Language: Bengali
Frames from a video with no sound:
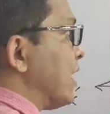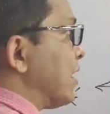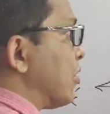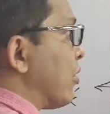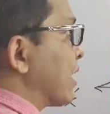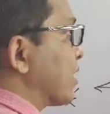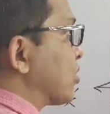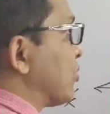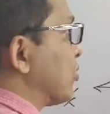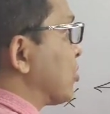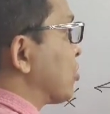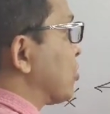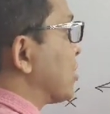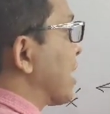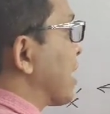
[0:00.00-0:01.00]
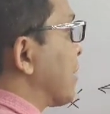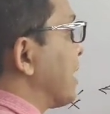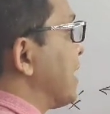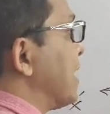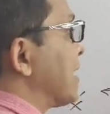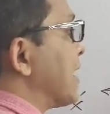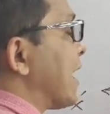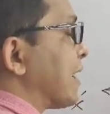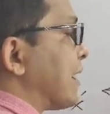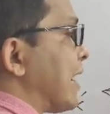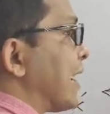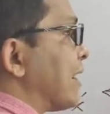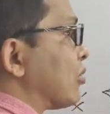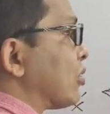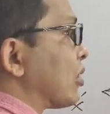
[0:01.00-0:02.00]
এটাও এক সমকুন তার মানে এটা একটা
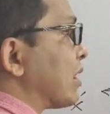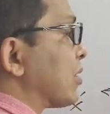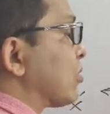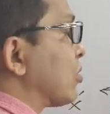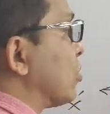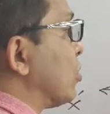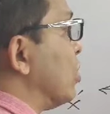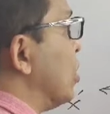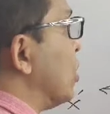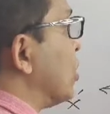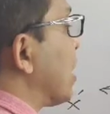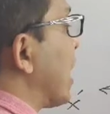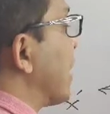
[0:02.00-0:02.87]
আয়তক্ষেত্র তো